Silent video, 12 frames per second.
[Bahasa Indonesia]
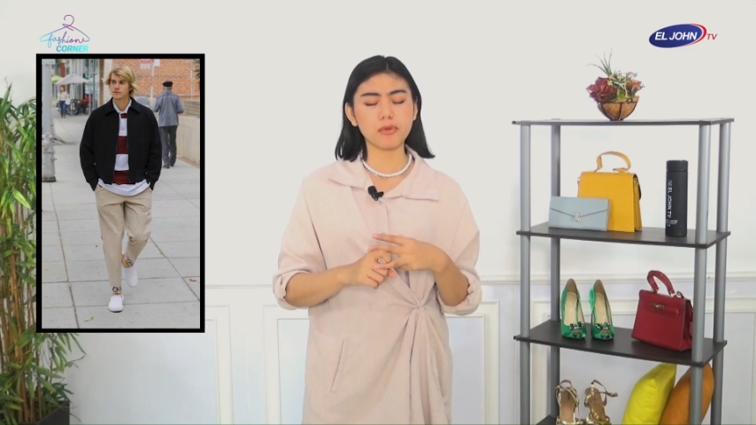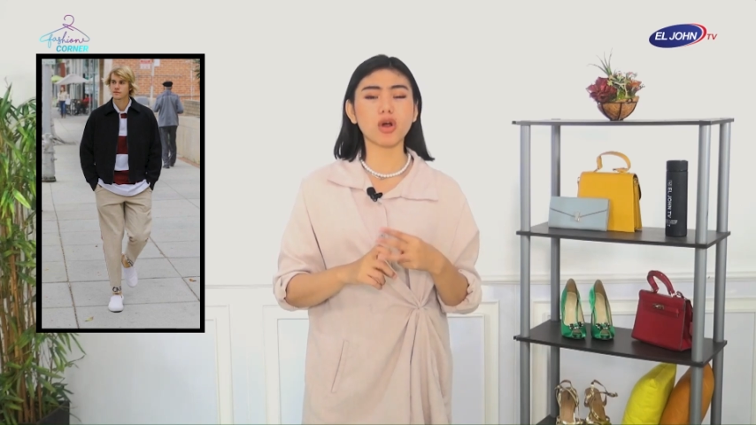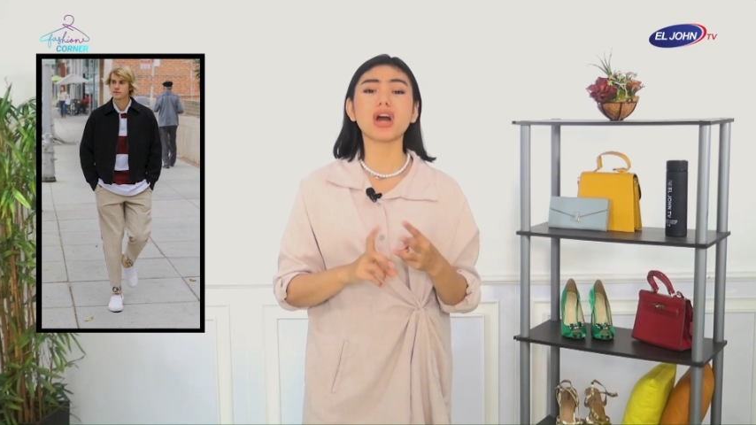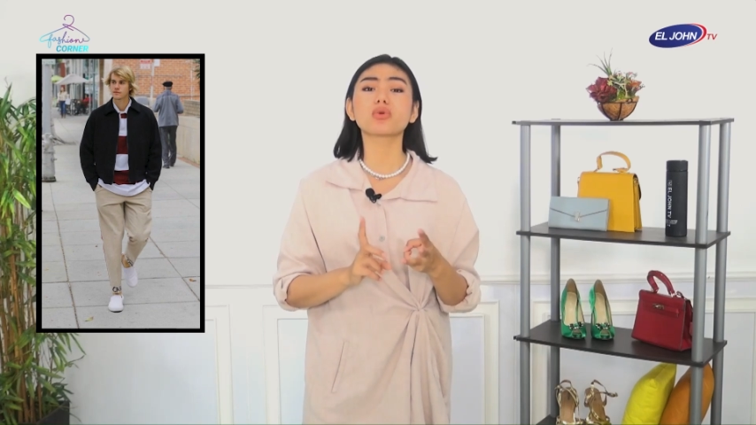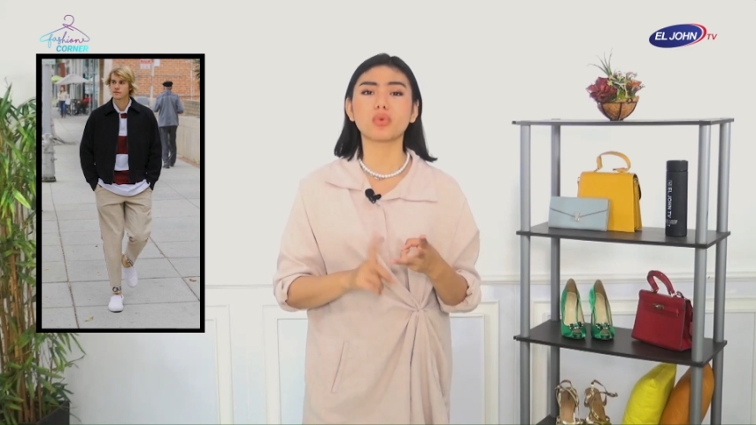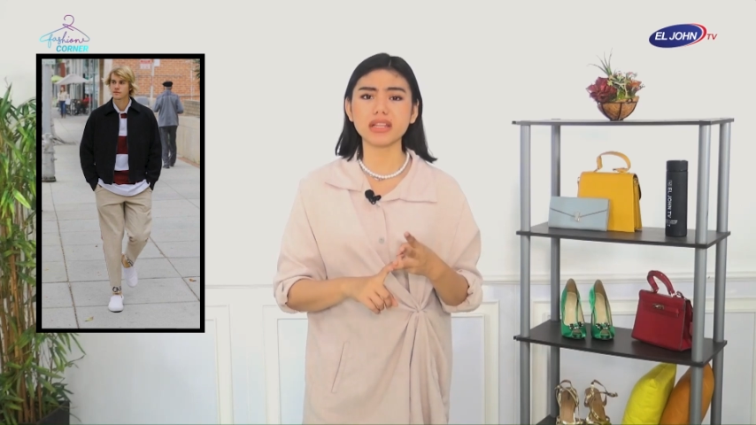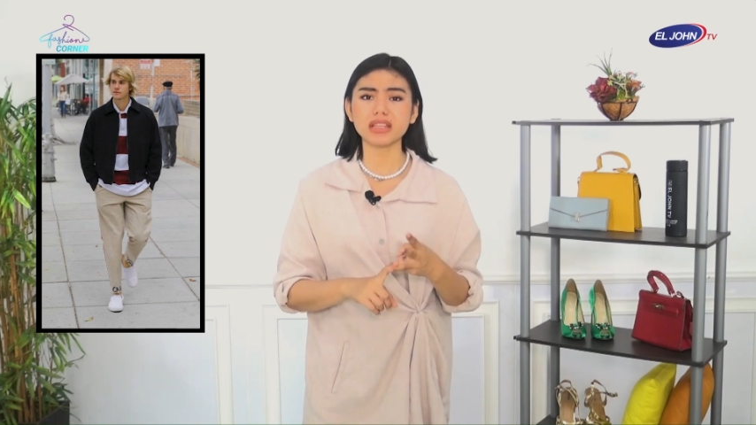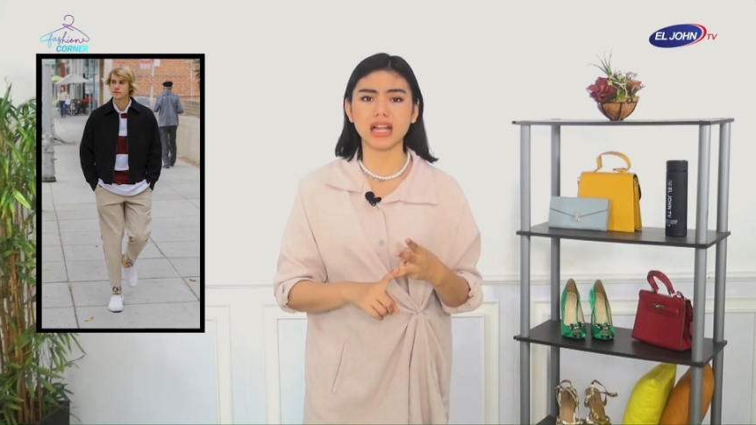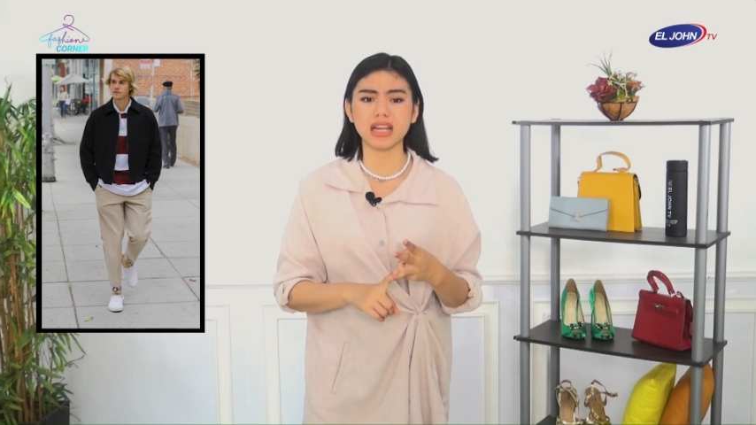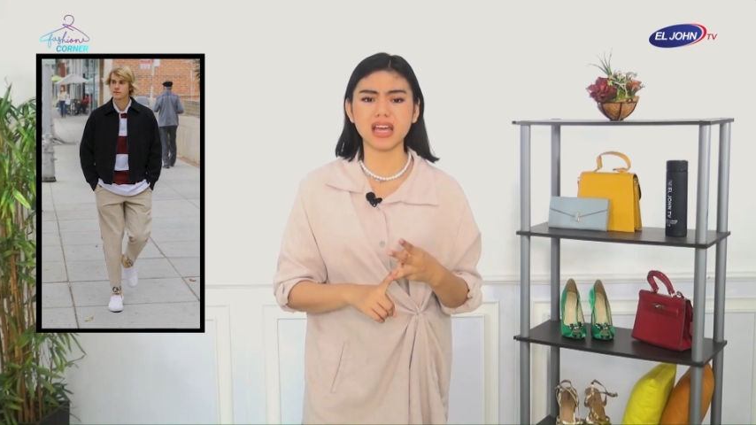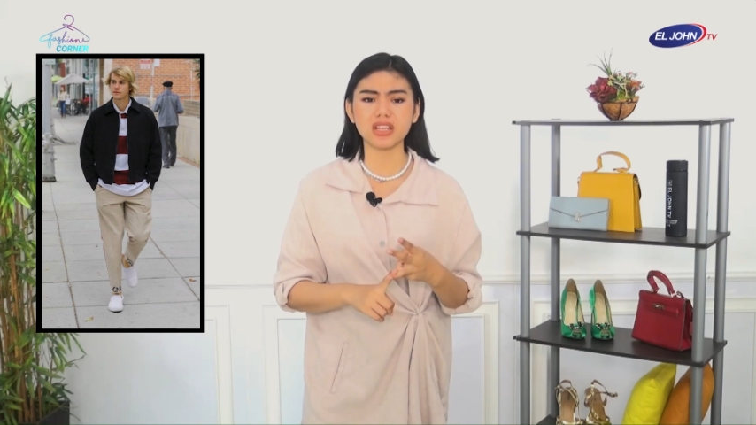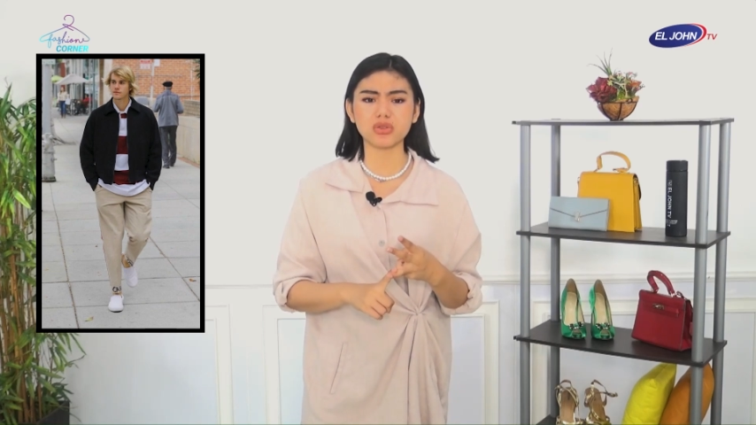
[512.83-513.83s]
Broken white
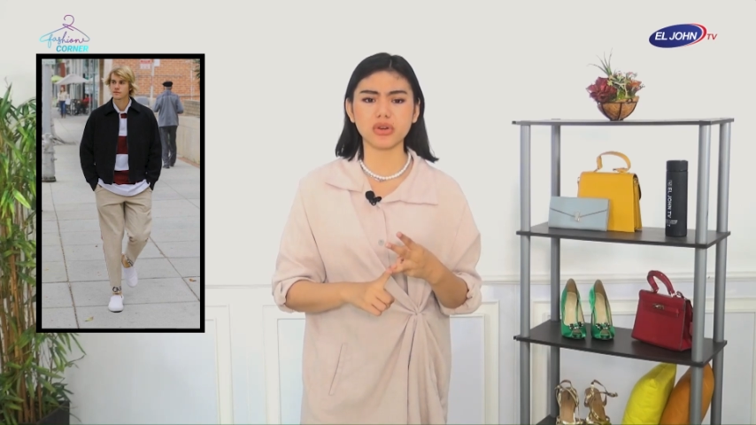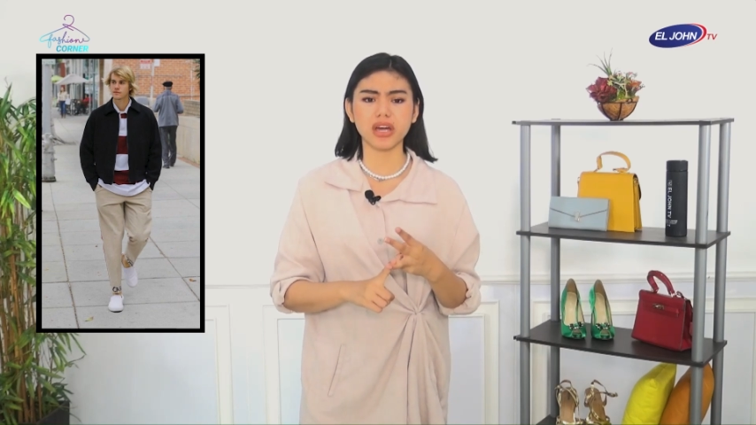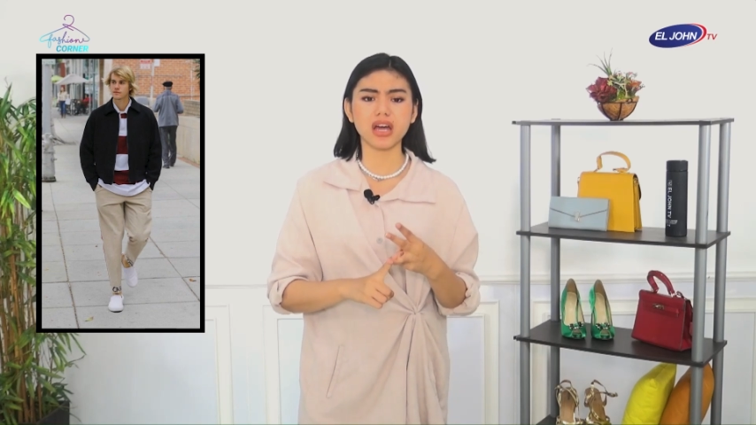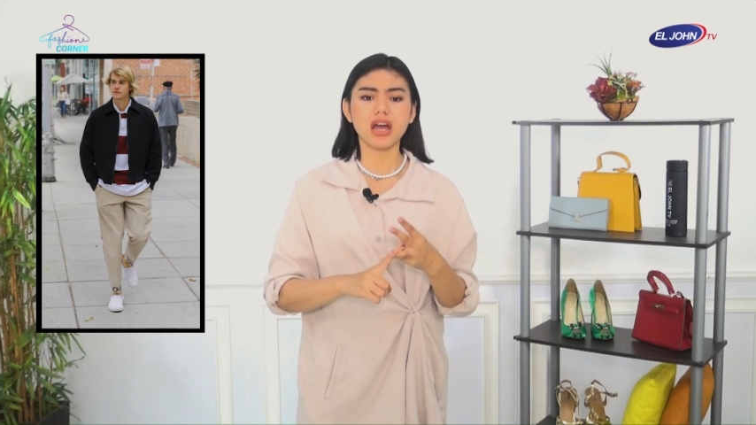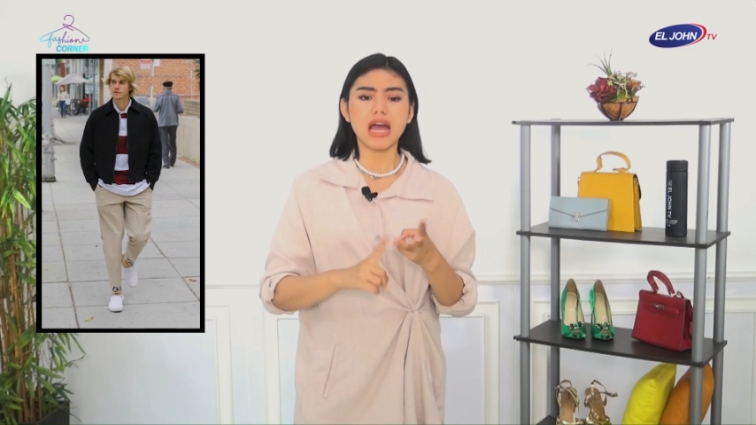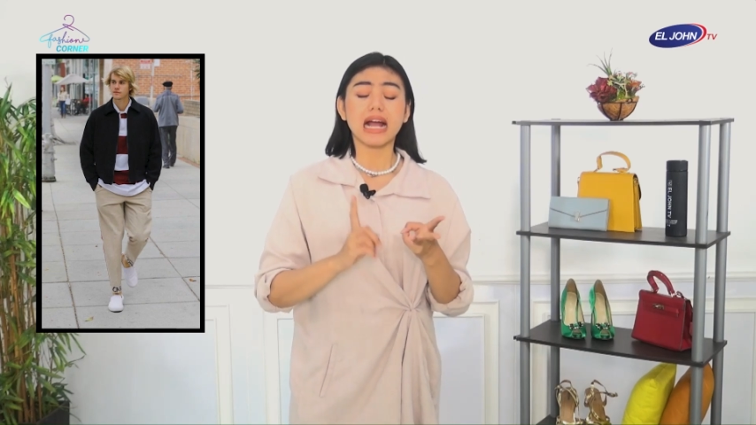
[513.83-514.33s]
kali ya itu ya.